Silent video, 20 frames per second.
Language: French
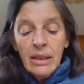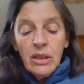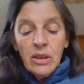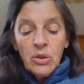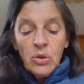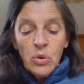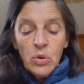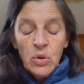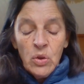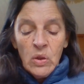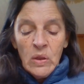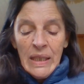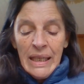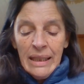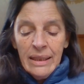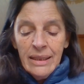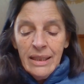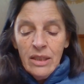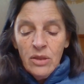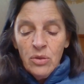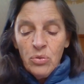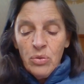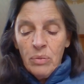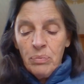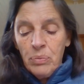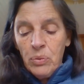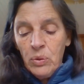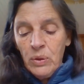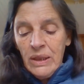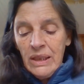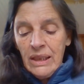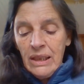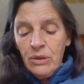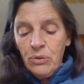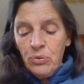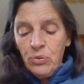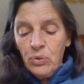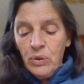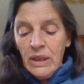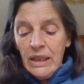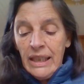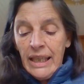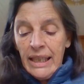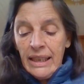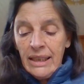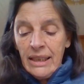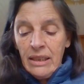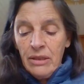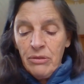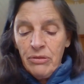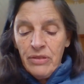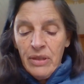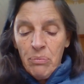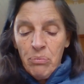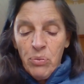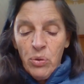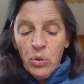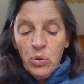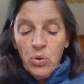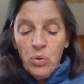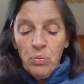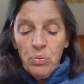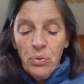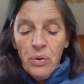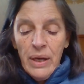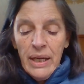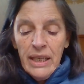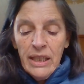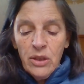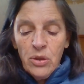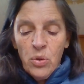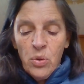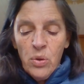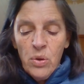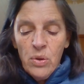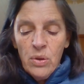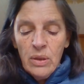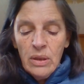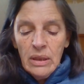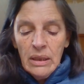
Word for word: Que ce dernier soit positif ou négatif importe peu à l'ego.